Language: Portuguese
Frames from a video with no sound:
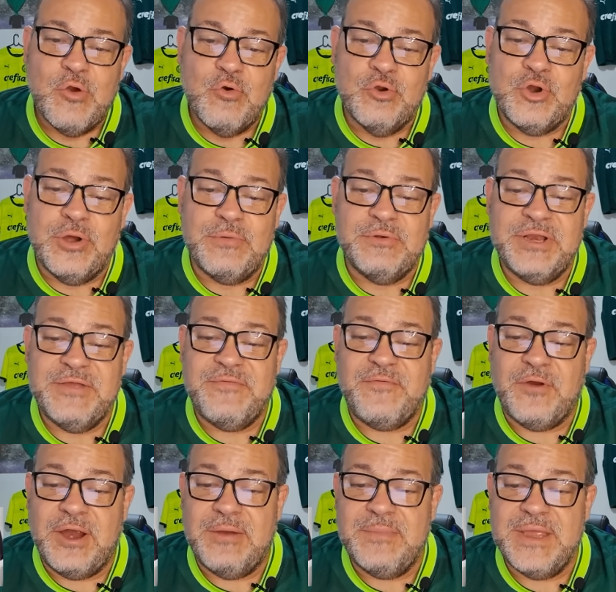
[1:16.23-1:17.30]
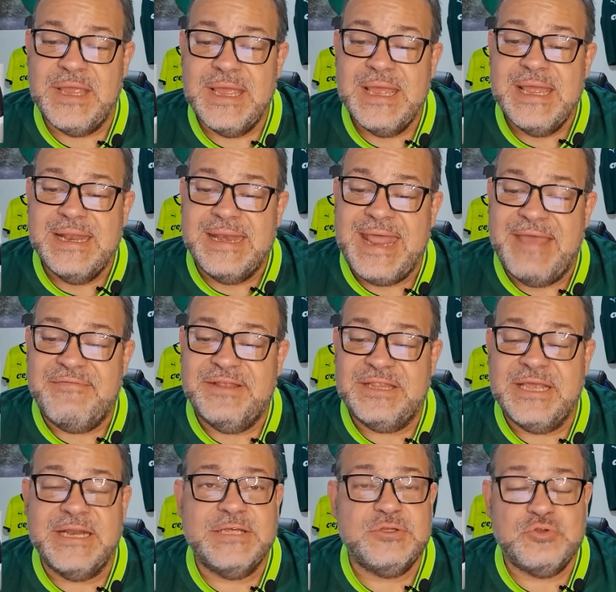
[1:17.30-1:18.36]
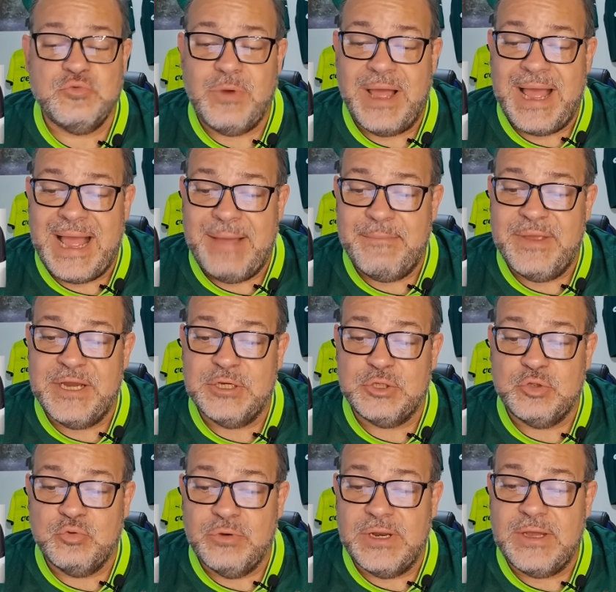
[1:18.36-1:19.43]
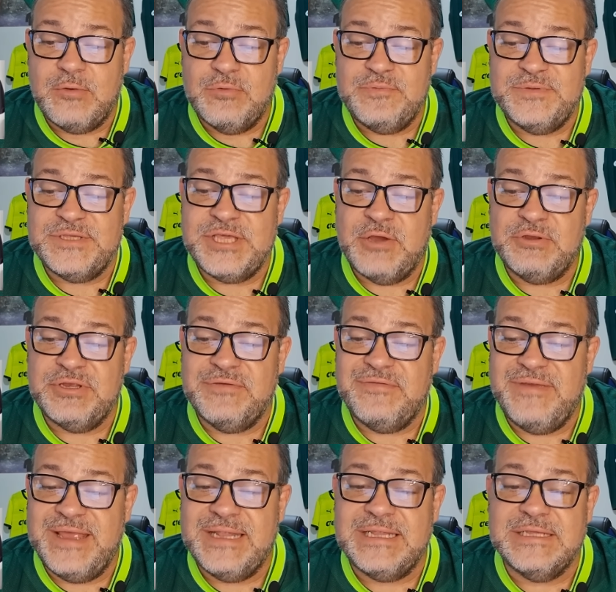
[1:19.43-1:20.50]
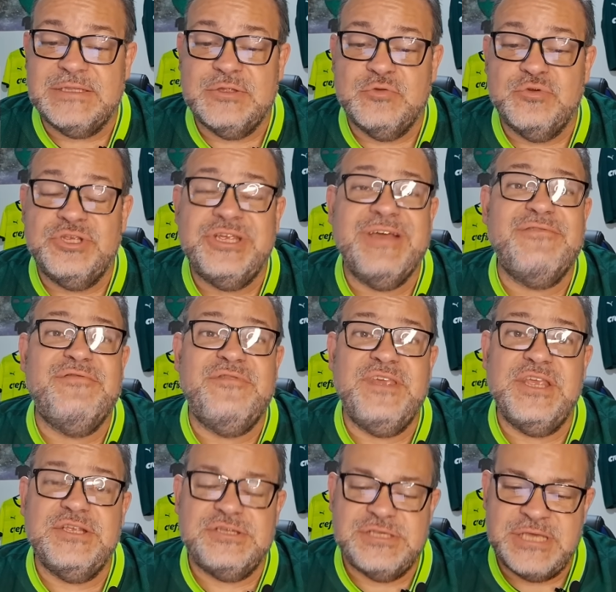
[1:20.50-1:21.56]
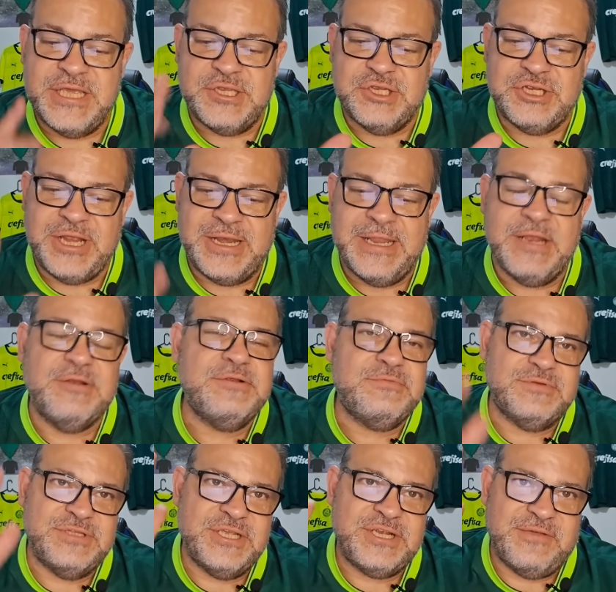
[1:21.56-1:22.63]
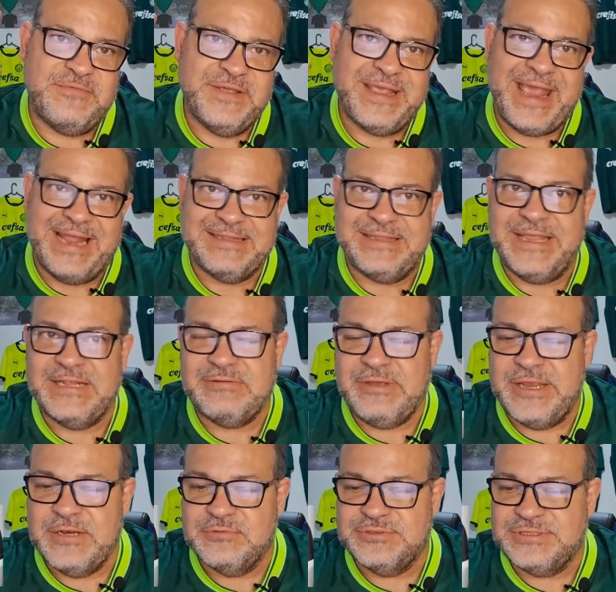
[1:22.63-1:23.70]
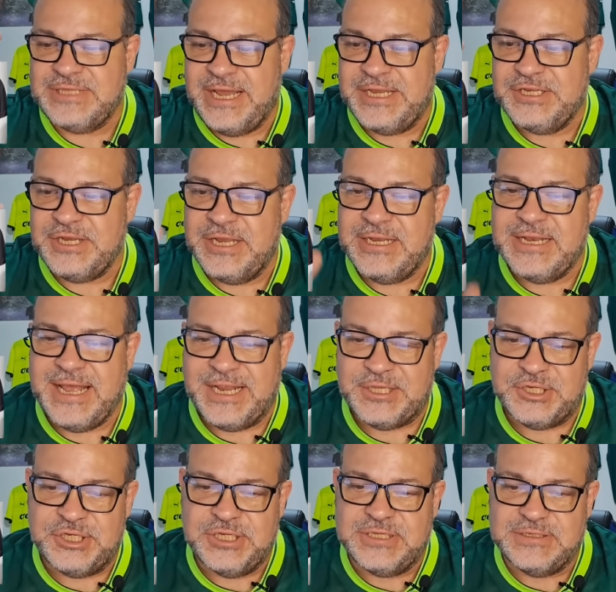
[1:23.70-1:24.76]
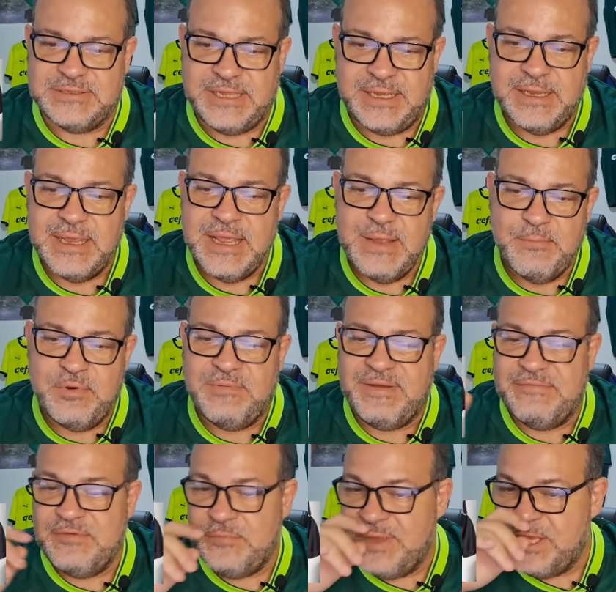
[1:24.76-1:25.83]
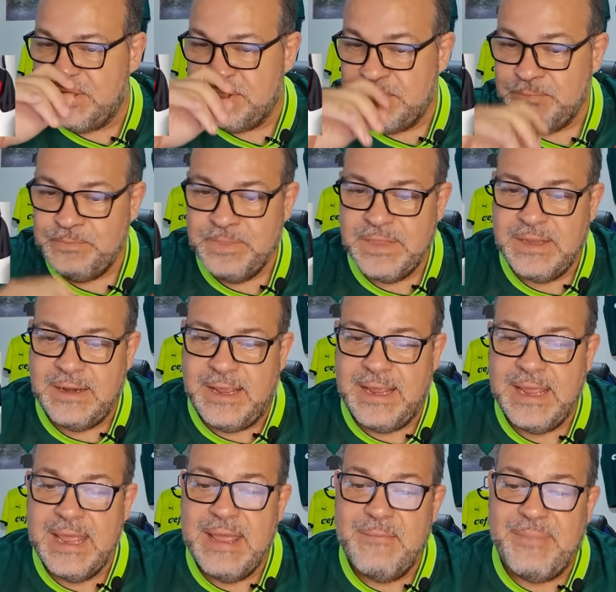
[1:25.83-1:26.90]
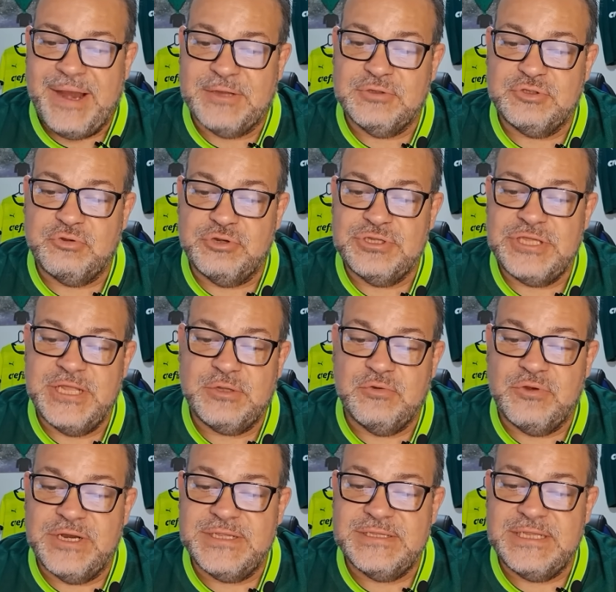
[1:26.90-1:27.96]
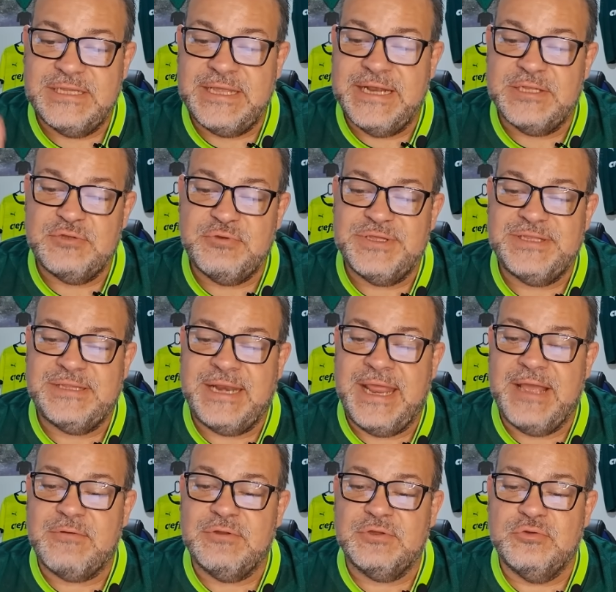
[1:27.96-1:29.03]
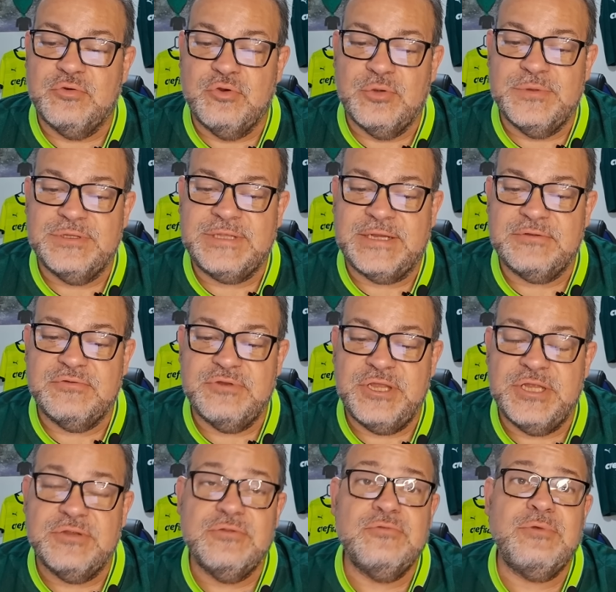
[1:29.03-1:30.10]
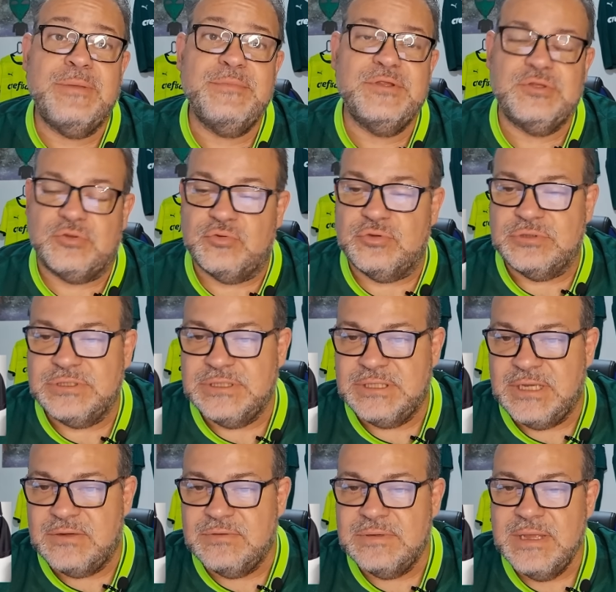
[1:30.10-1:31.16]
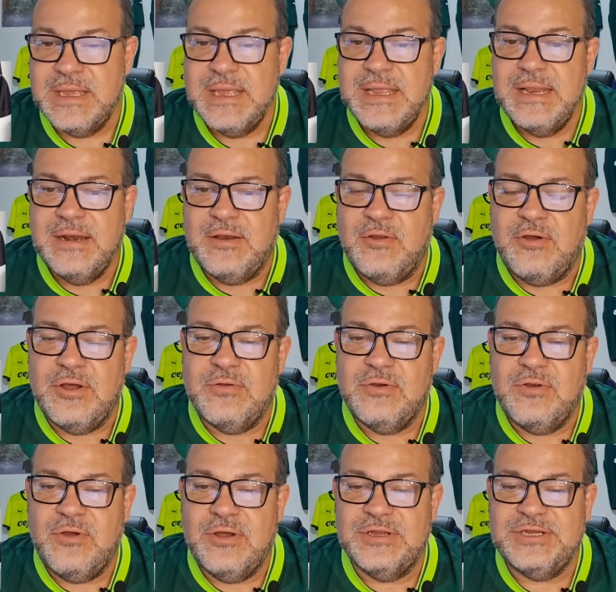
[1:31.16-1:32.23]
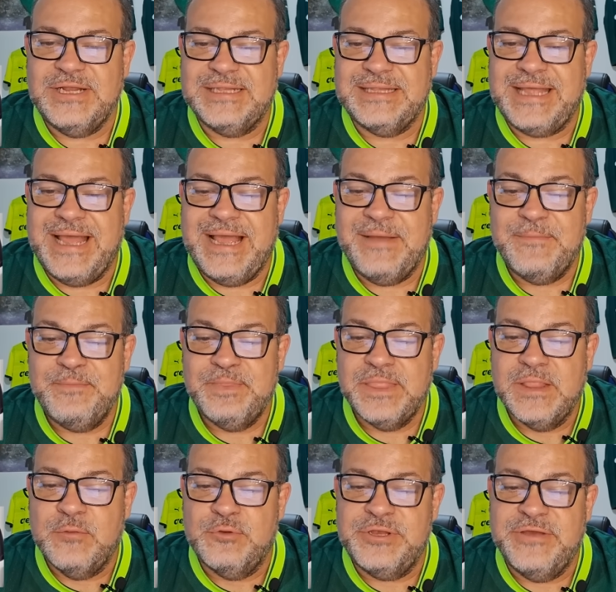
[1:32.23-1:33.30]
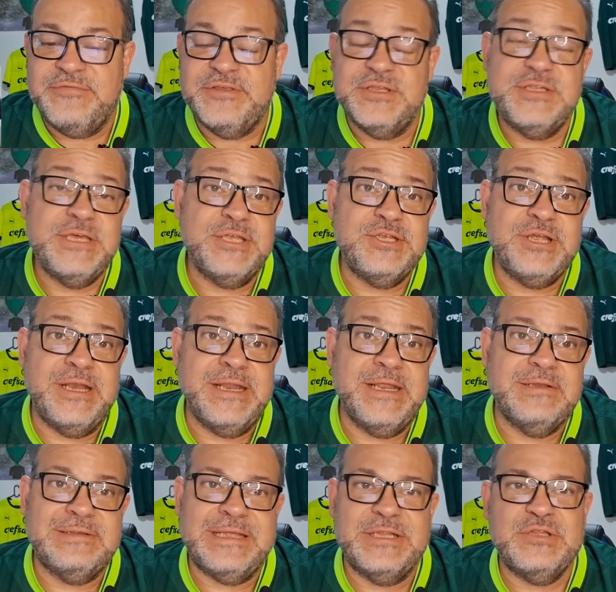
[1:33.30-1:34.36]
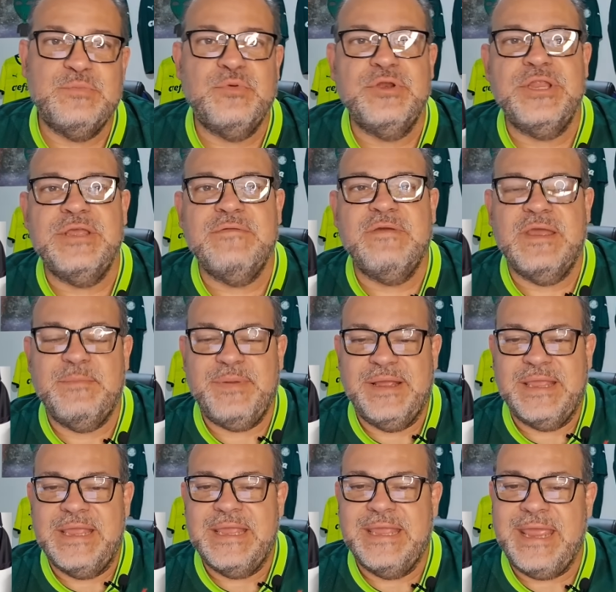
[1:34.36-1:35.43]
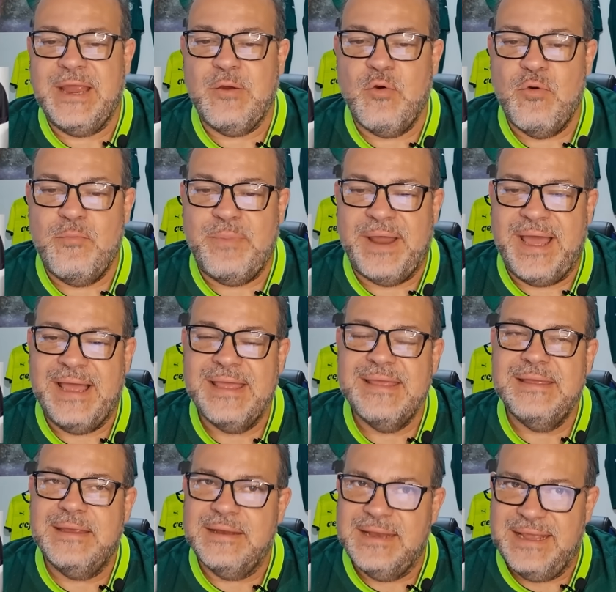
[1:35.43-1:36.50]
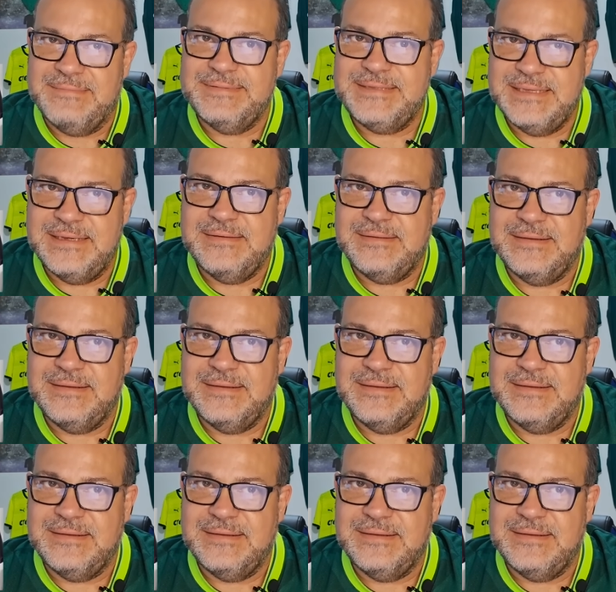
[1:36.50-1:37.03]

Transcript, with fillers: O novo uniforme deve ter a sua abertura oficial de vendas no dia 26 de janeiro. Você já fique atento aí no site aí da Adidas, né? Provavelmente, né? Para os torcedores e ter a sua estreia contra o clube dos Estados Unidos no amistoso. Então, logo logo já está no dia 26 de janeiro está disponível aí para quem quer comprar e deve ser